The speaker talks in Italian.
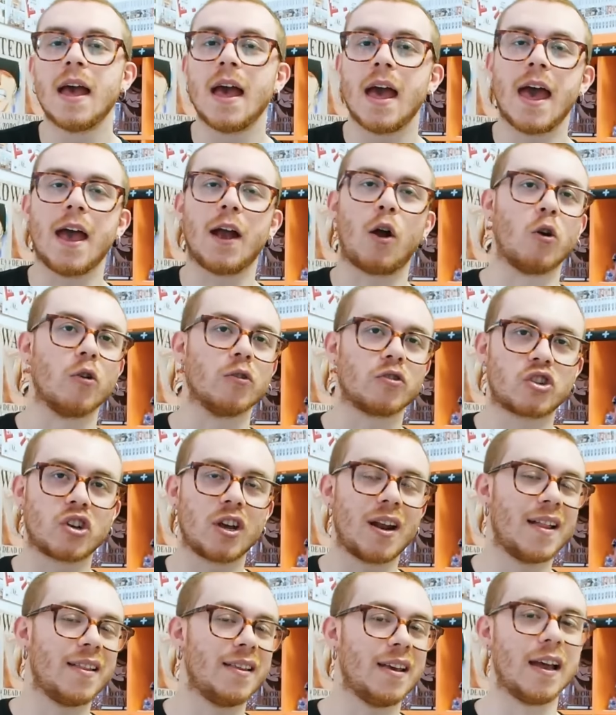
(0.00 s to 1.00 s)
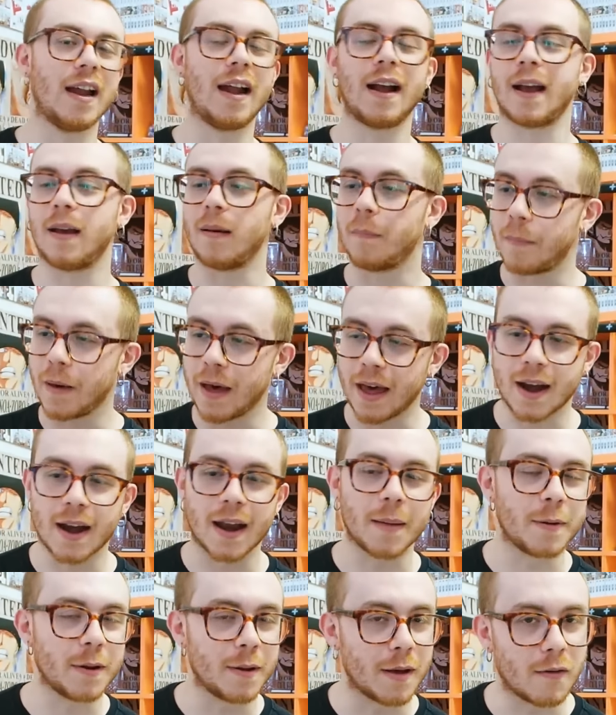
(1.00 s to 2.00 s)
Ecco, c'è da dire che per
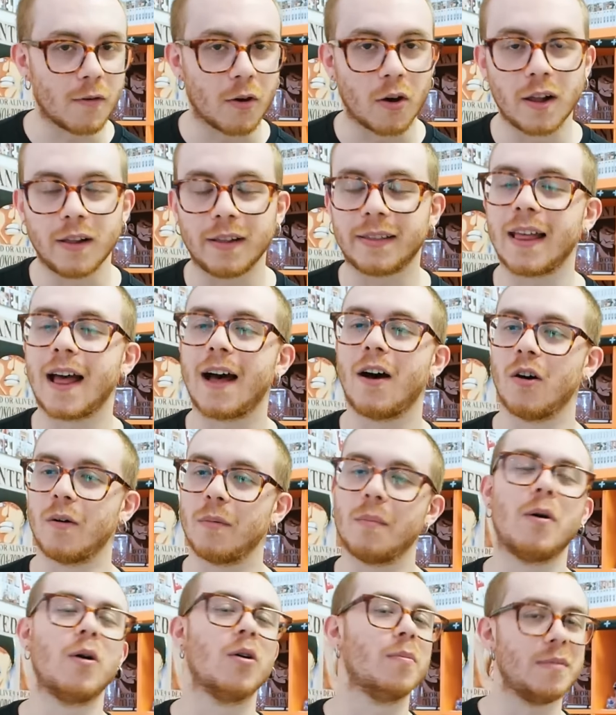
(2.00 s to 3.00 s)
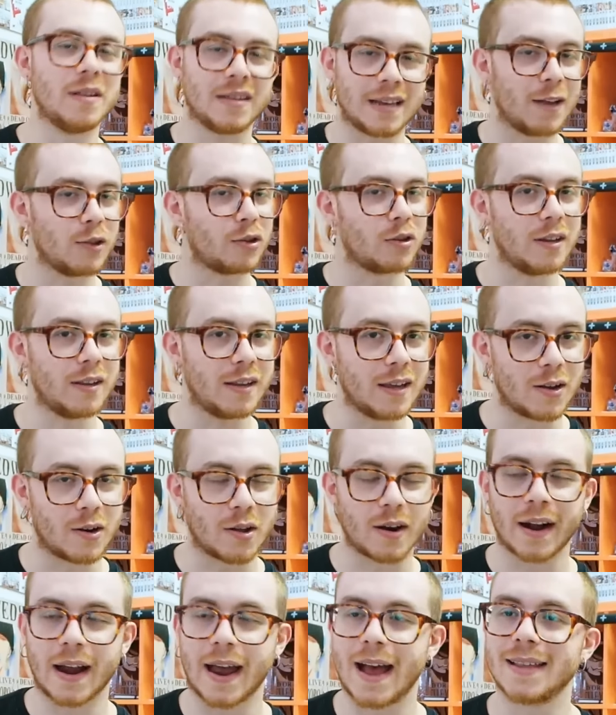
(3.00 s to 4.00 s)
la prima volta, oh, mi sento di
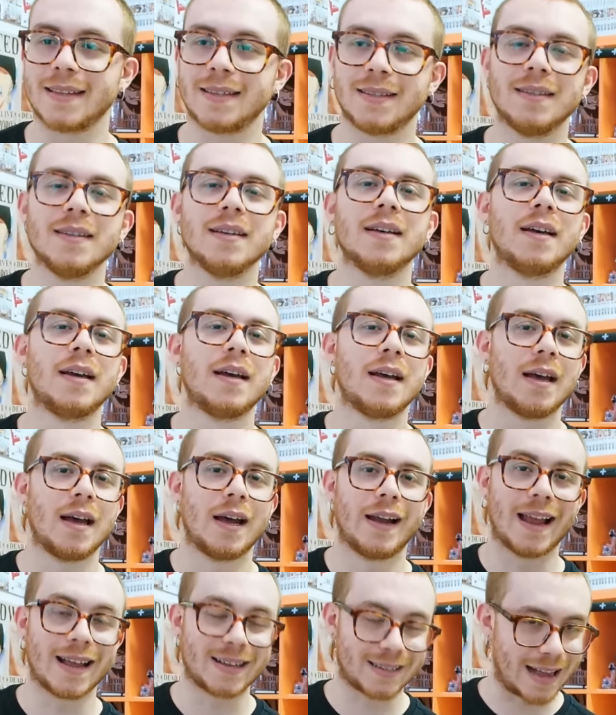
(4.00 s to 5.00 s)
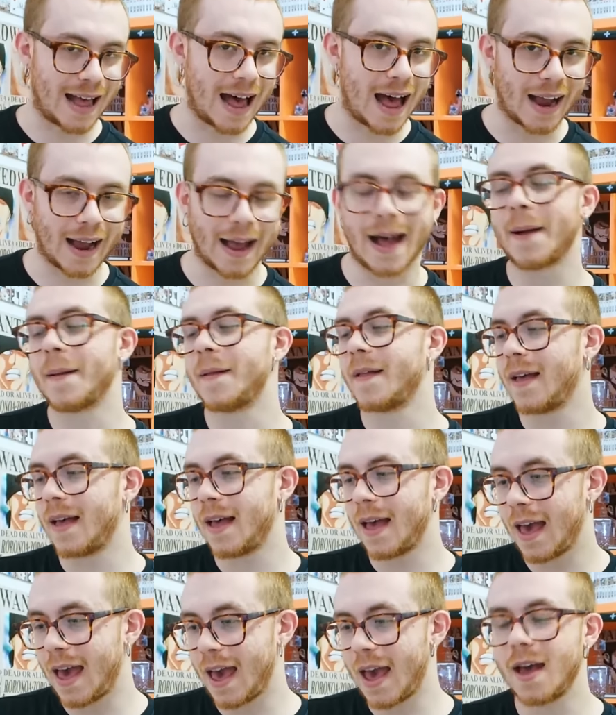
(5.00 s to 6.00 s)
dirlo ragazzi, la saga
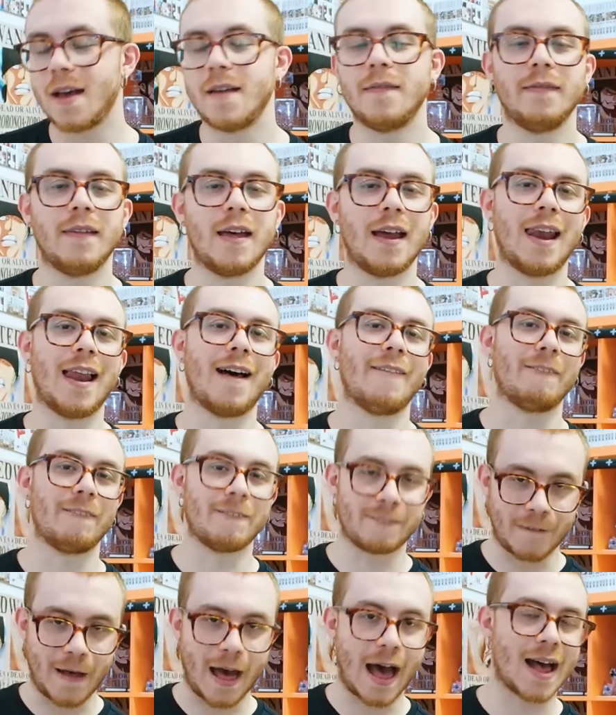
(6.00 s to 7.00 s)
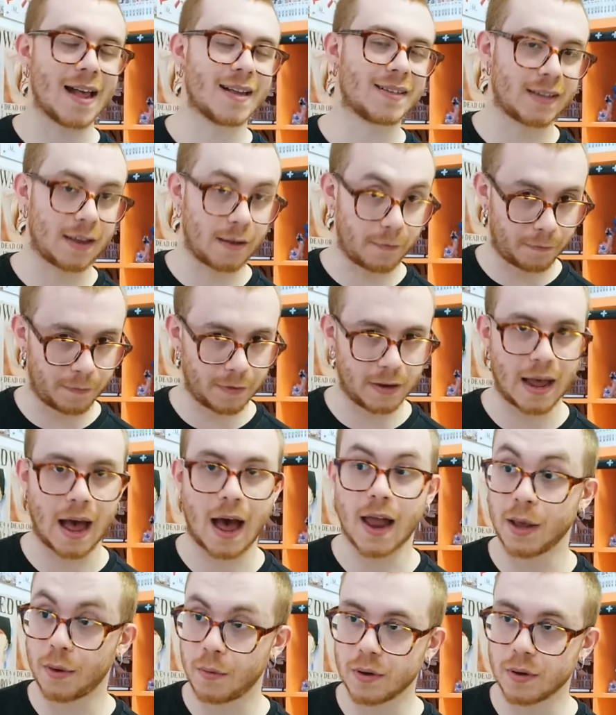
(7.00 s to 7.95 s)
è nella fase finale.